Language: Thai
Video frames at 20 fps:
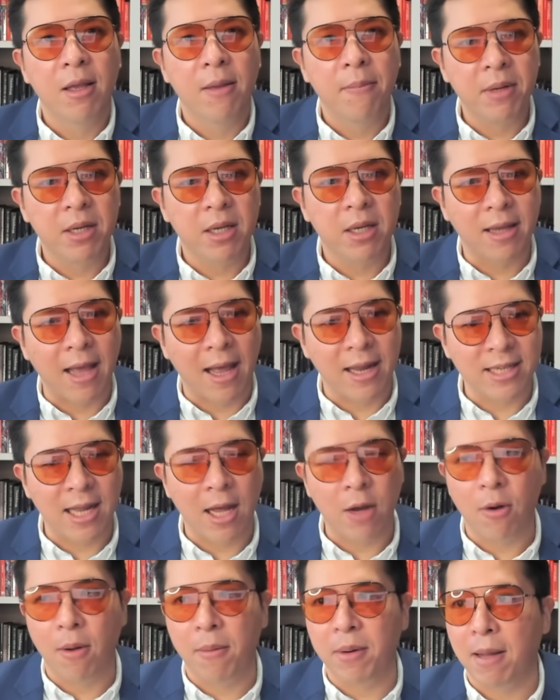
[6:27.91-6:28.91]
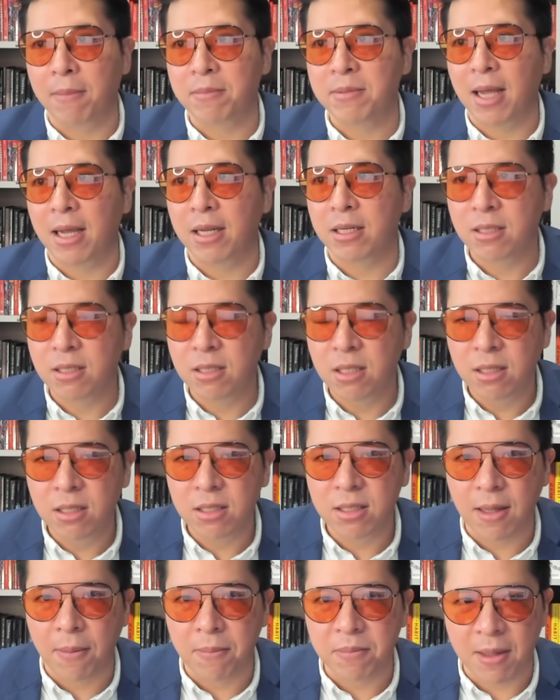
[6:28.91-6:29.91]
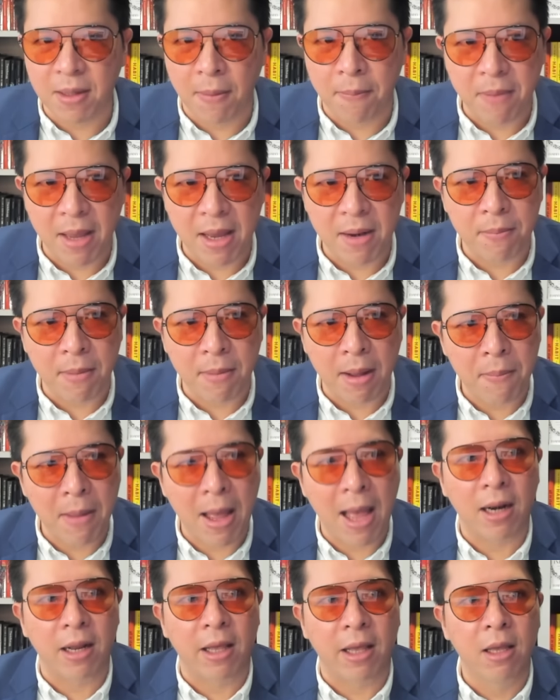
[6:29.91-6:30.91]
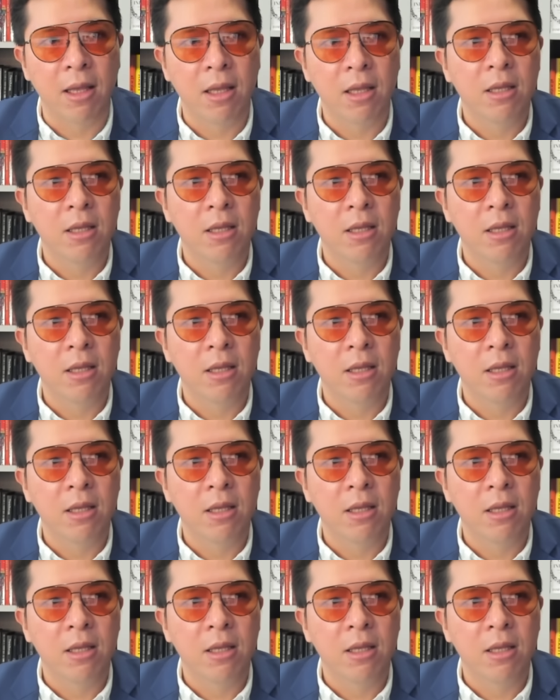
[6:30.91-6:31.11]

มันคือการสร้างความประทับใจซึ่งจำเป็นมากๆเลย